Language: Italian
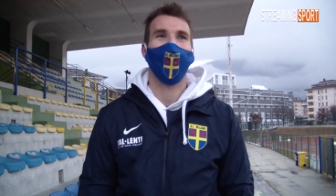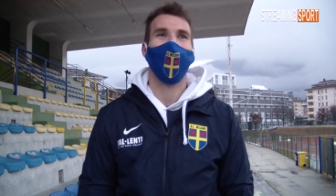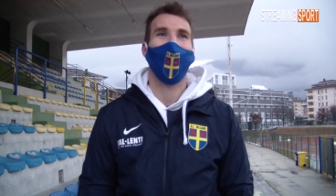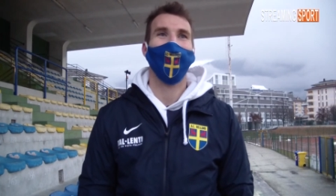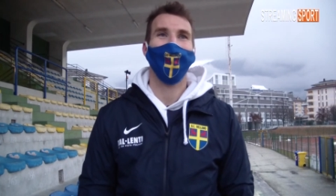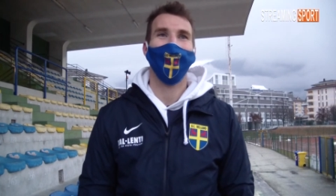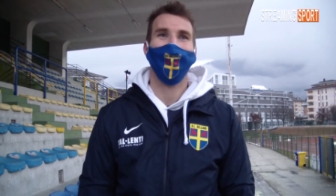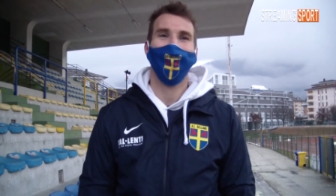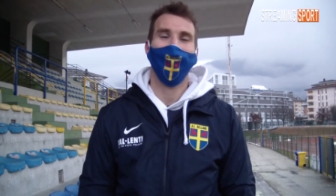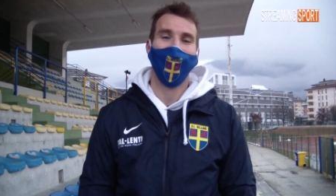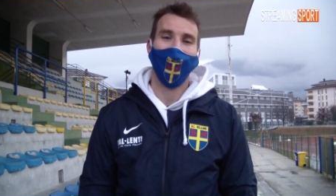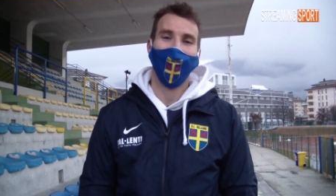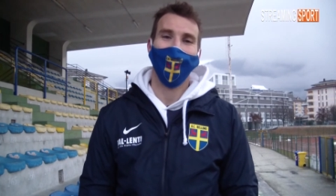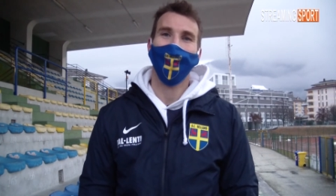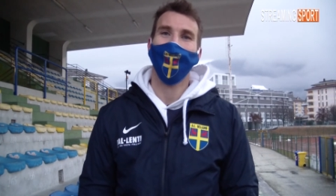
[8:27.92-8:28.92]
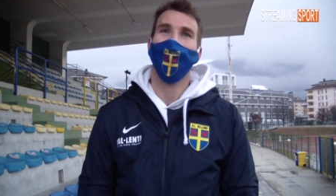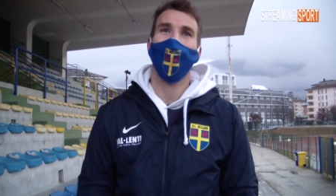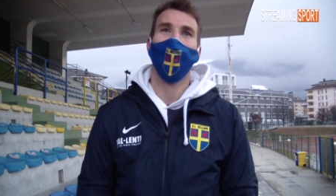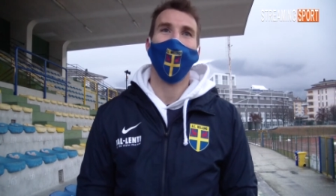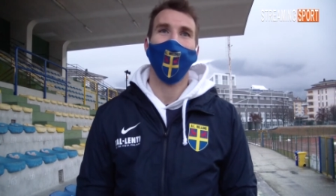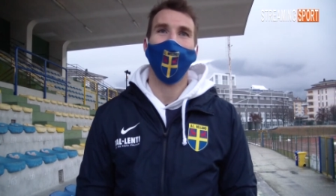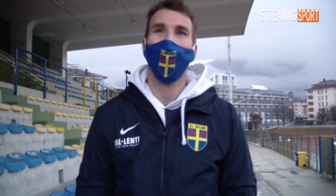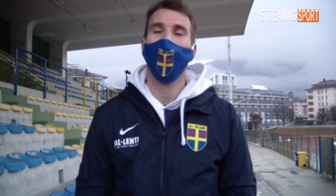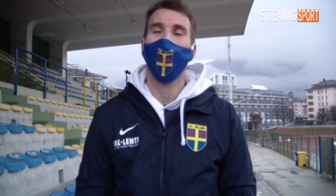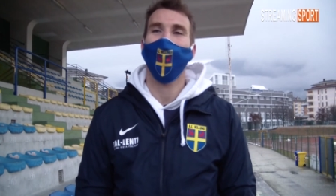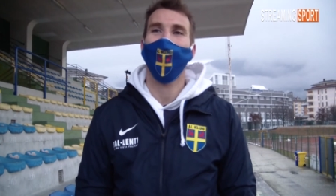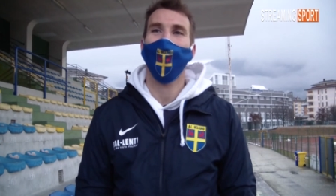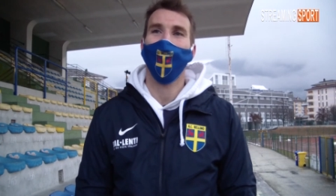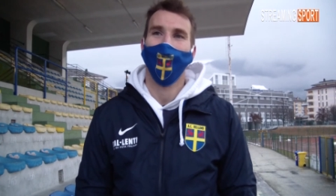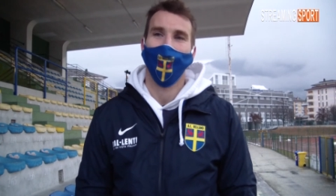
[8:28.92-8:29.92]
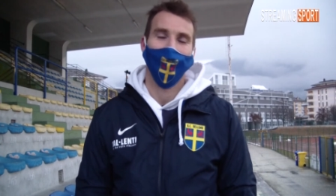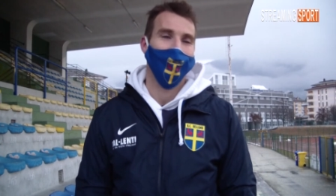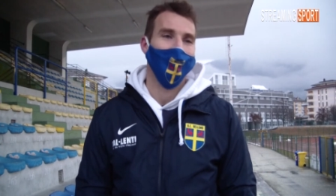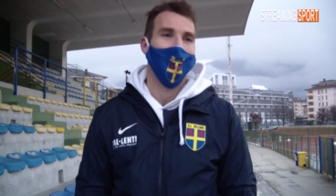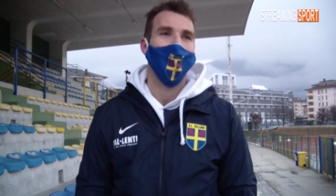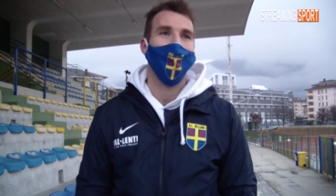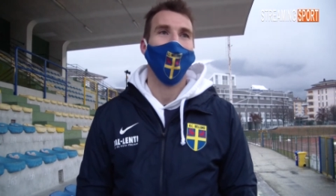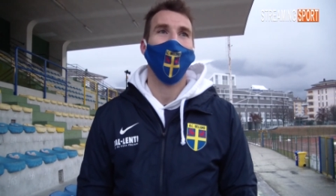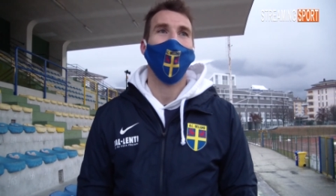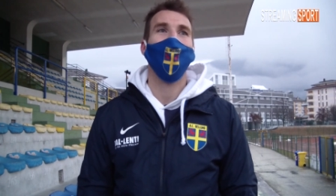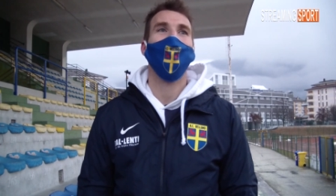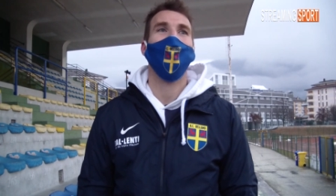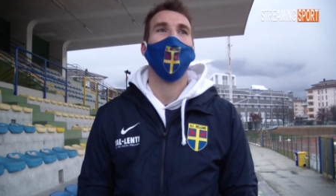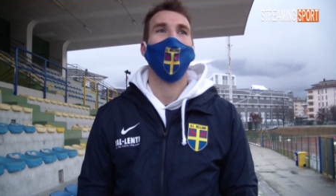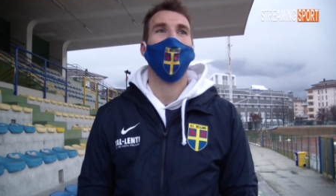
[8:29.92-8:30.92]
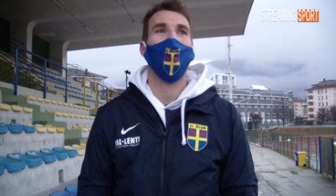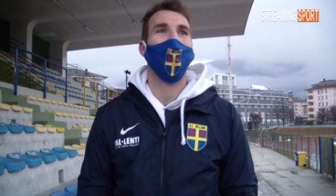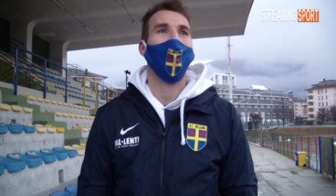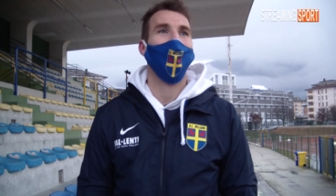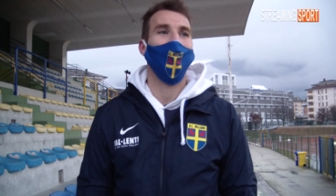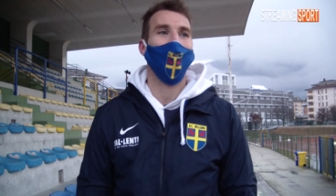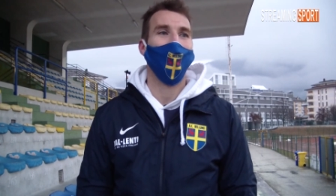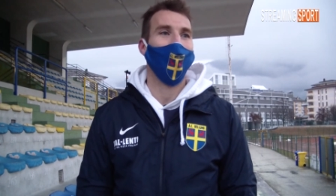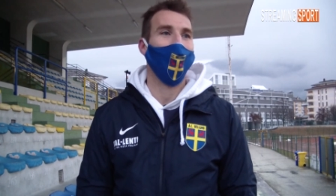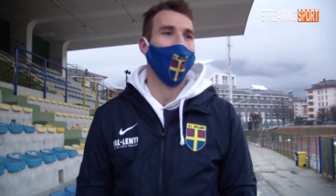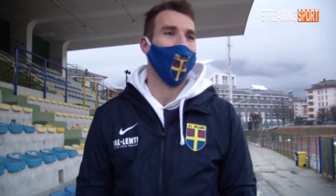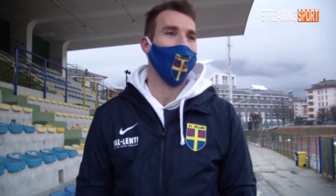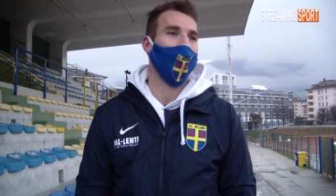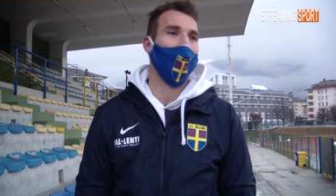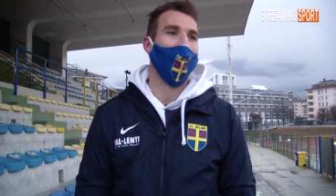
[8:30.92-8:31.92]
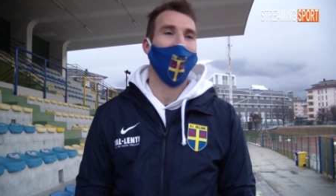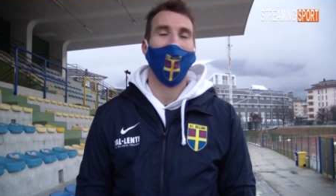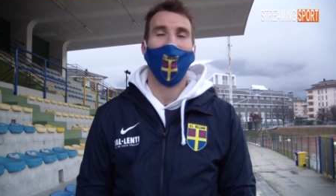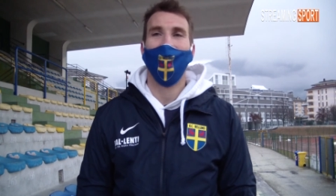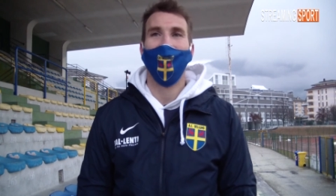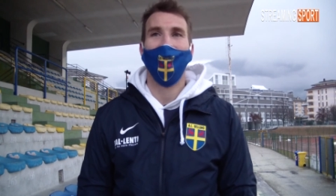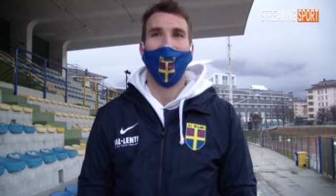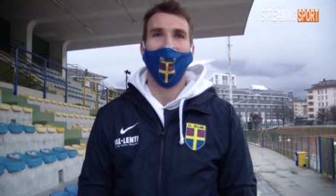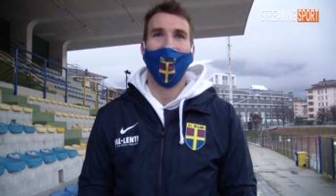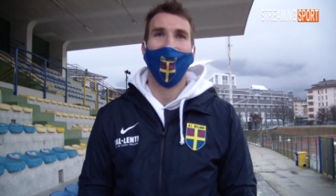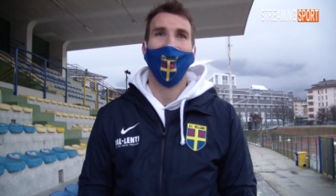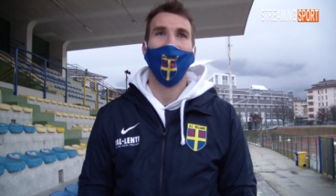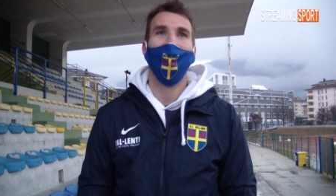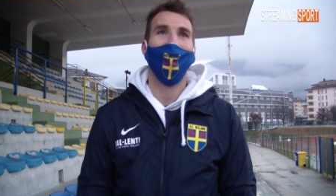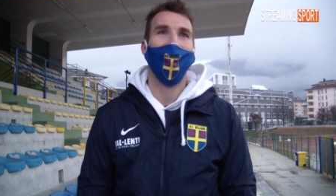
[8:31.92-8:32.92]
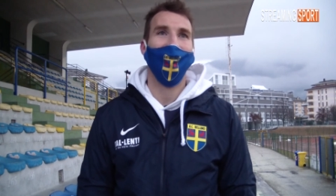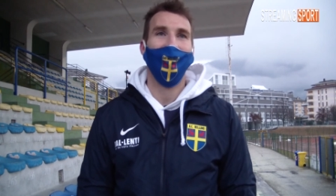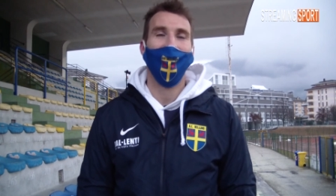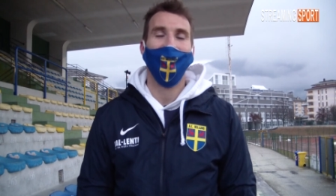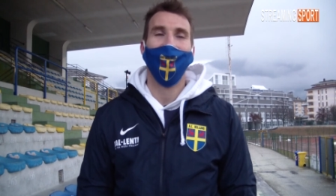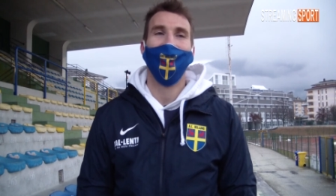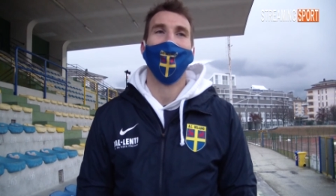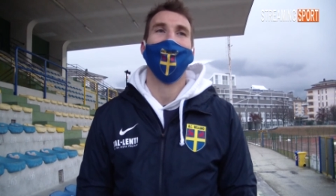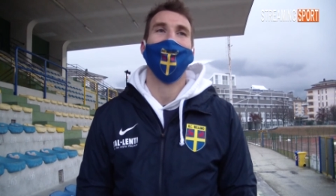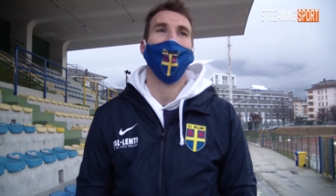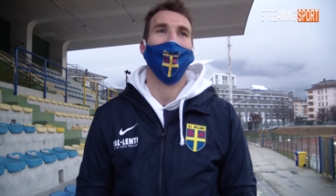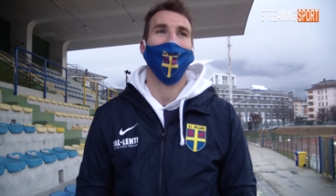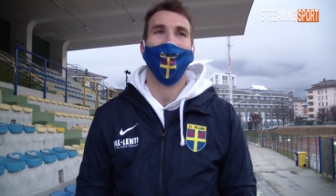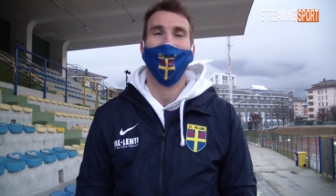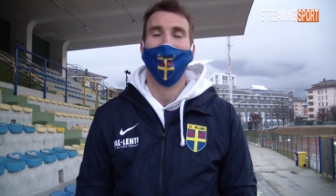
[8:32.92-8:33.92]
lo auguro presto, però quando segna Cobra, Iari,